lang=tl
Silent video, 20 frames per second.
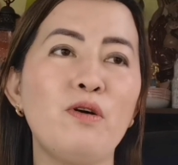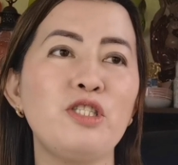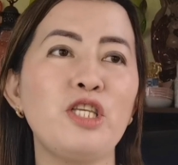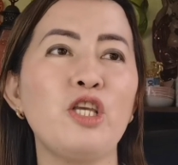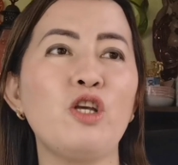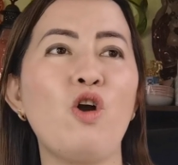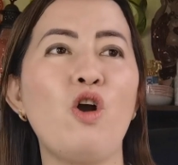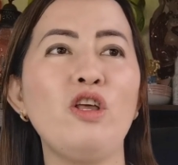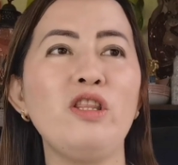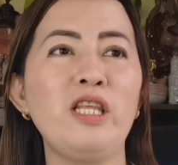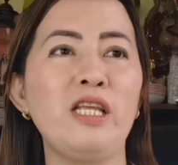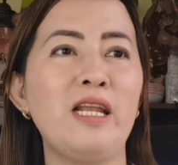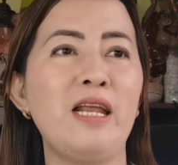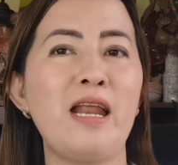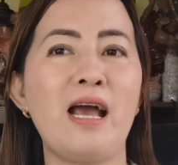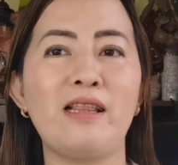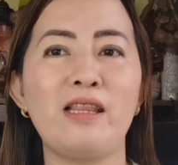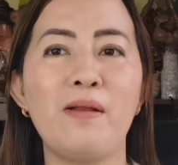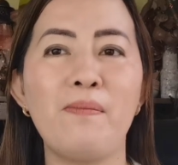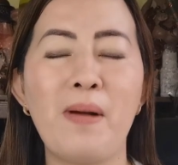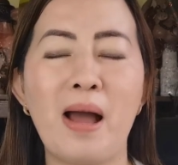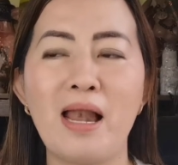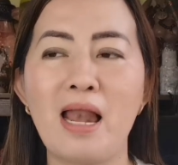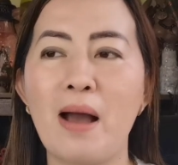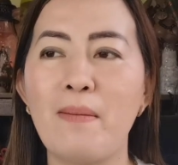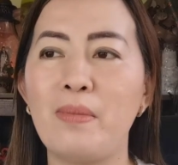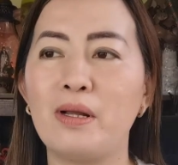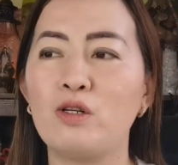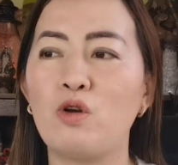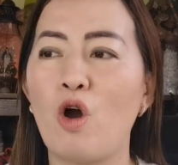housing hindi na natin
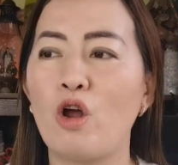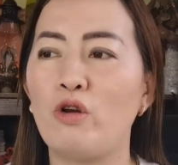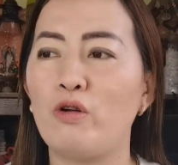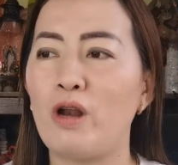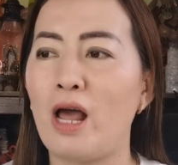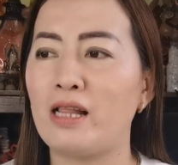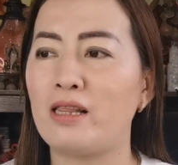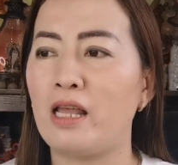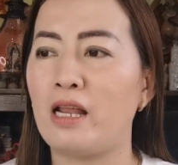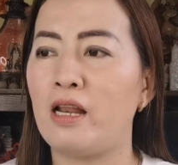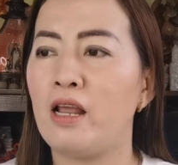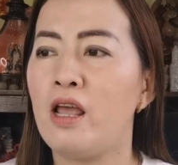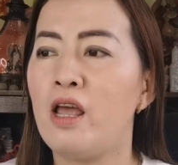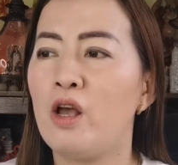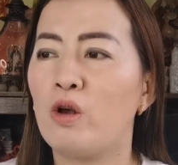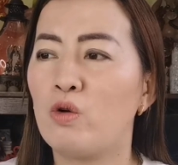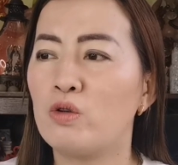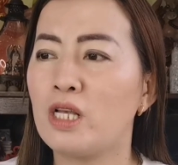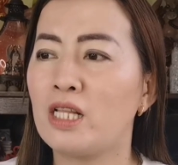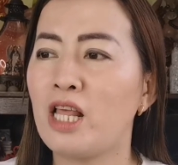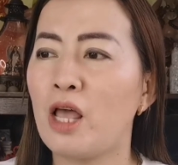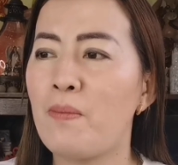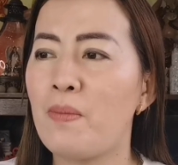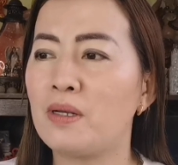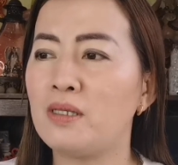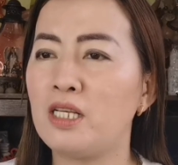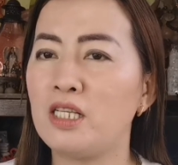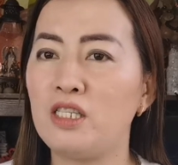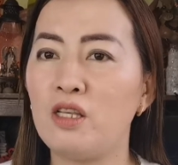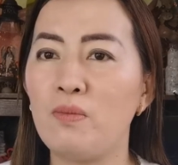malaman kung ano natin, kung saan tayo
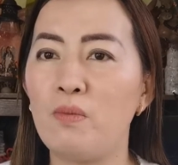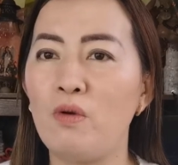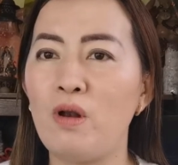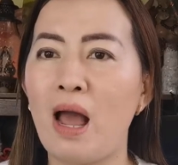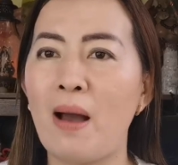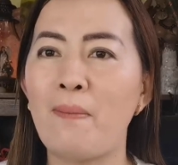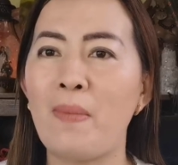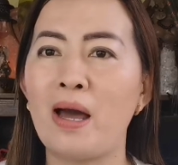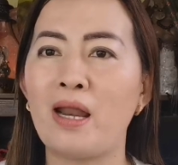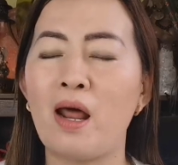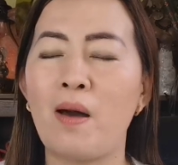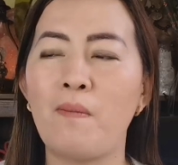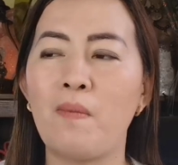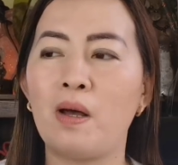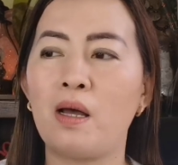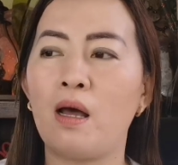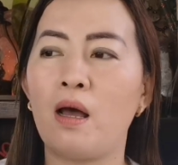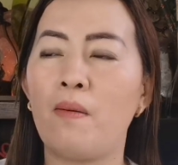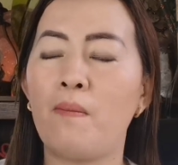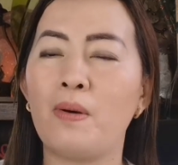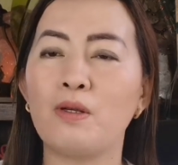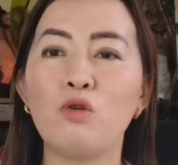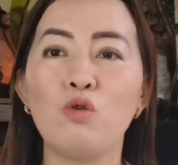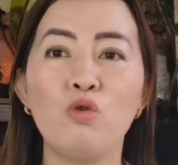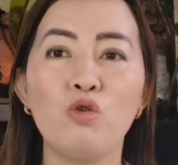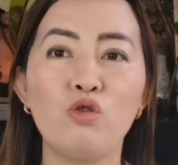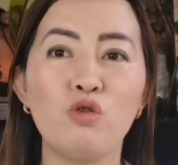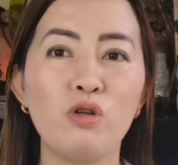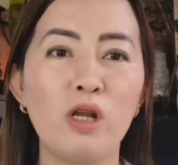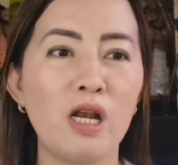magsisimula para ma
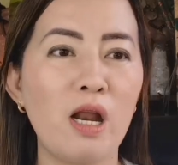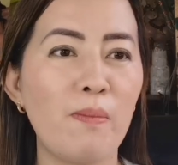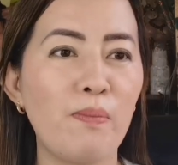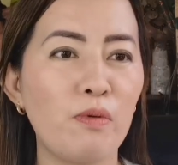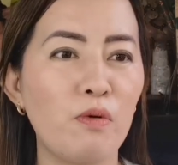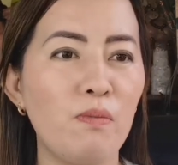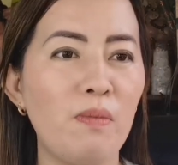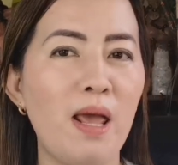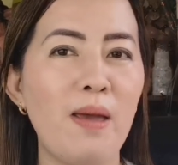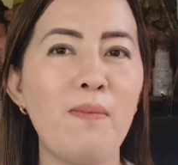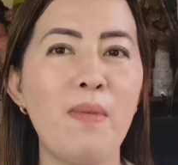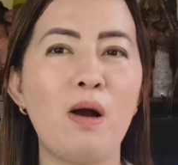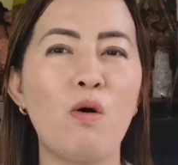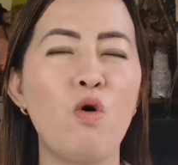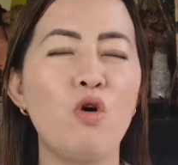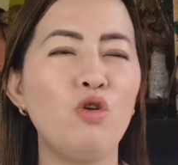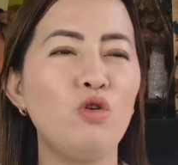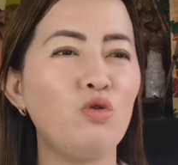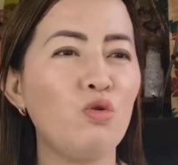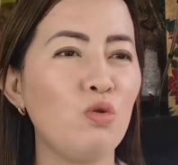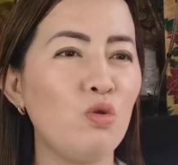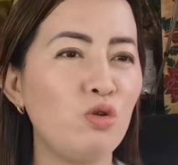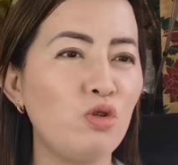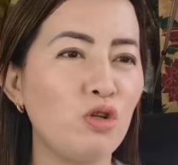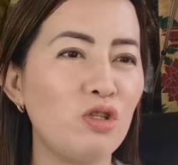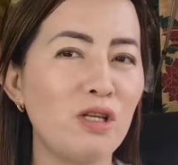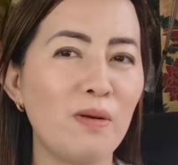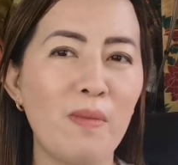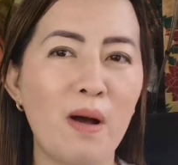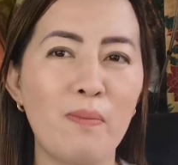masolusyonan ang problema, kung ano
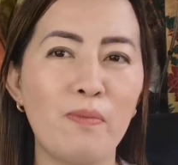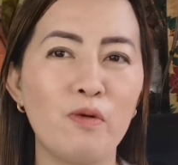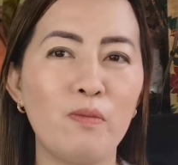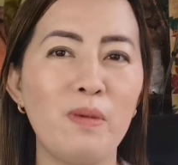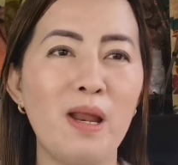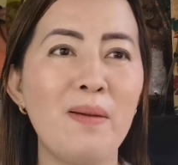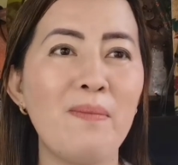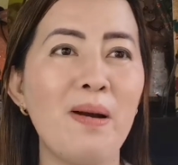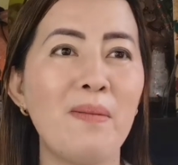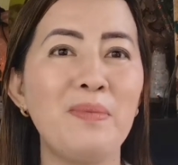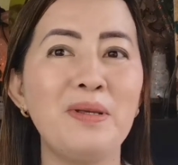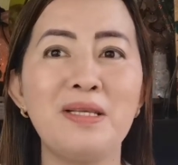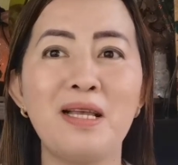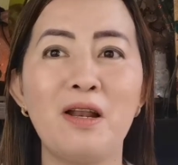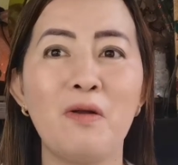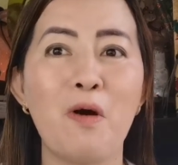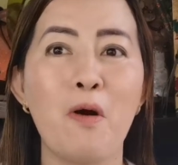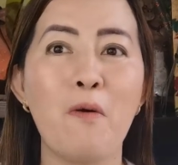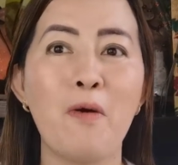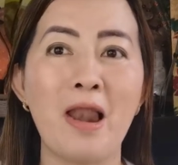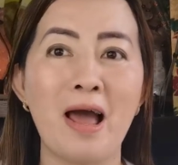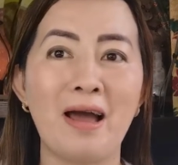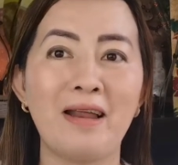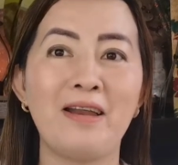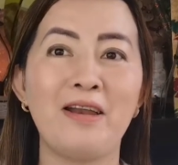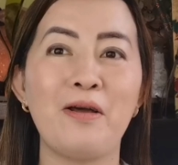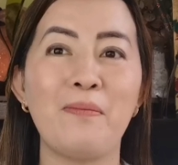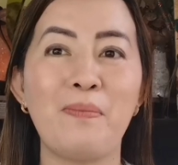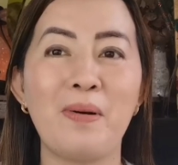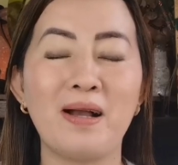solusyon sa mga problema, minsan nawawala
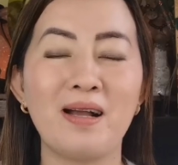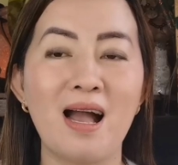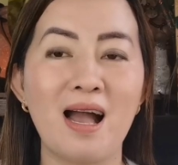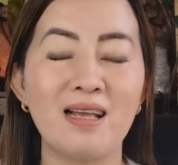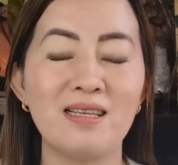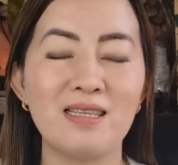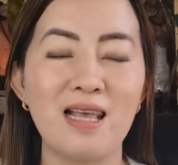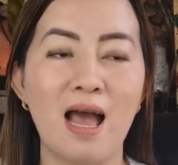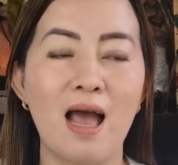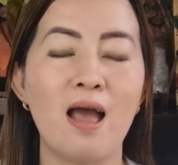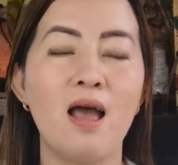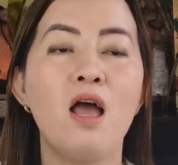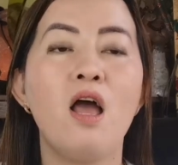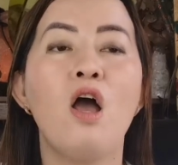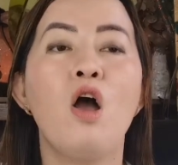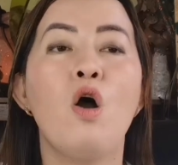ka na ng pag-asa.